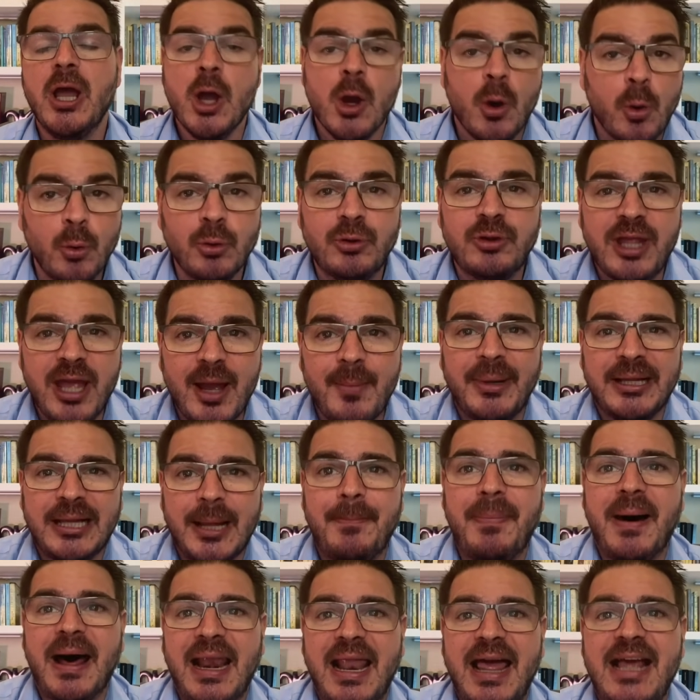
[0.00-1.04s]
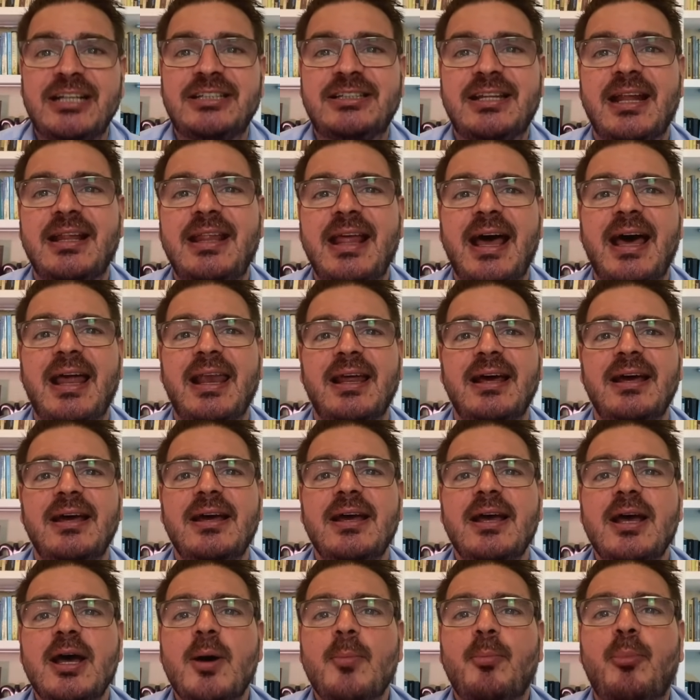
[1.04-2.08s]
O tema da palestra dela:
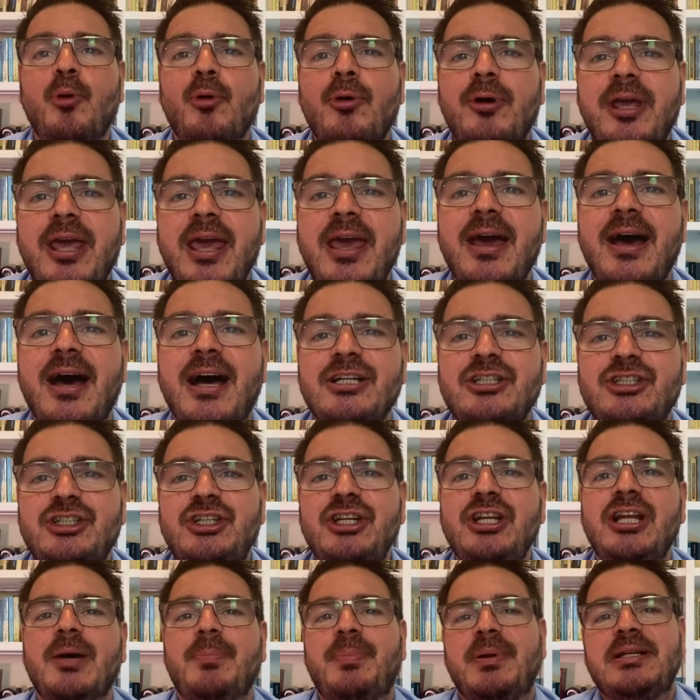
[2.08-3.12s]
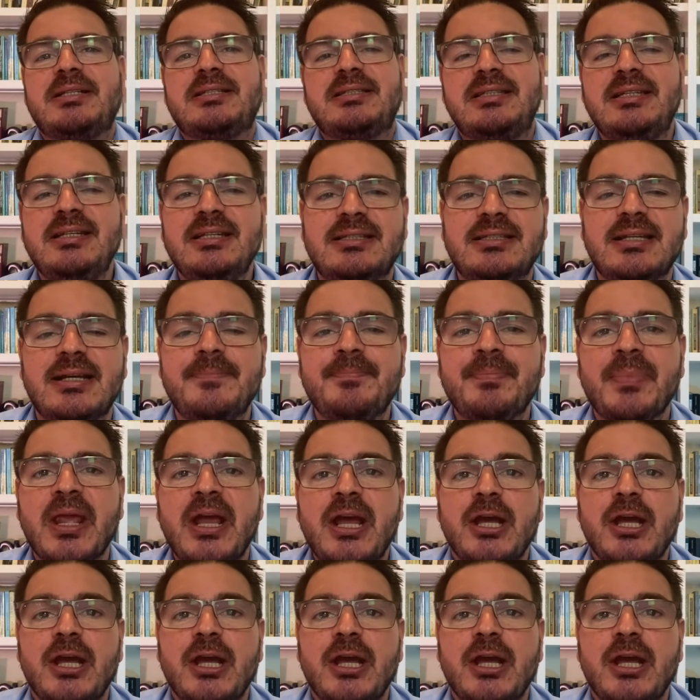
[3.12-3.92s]
Por que a China precisa